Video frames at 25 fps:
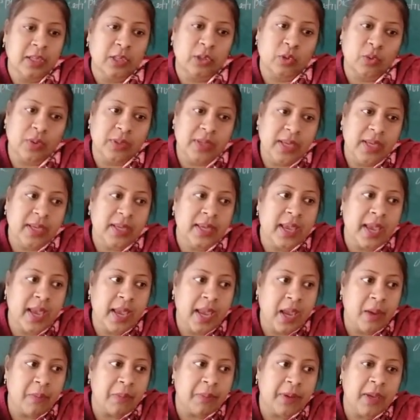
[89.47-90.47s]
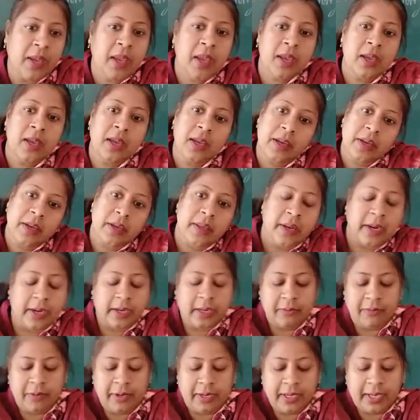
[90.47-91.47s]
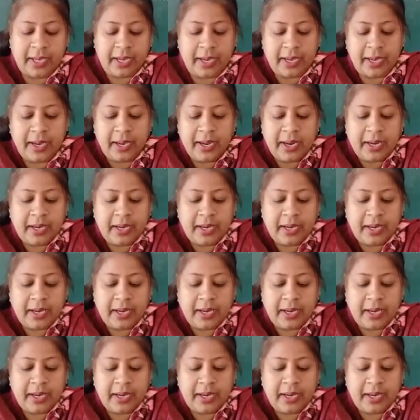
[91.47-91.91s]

तो ये क्या है आपकी क्रिएटिविटी है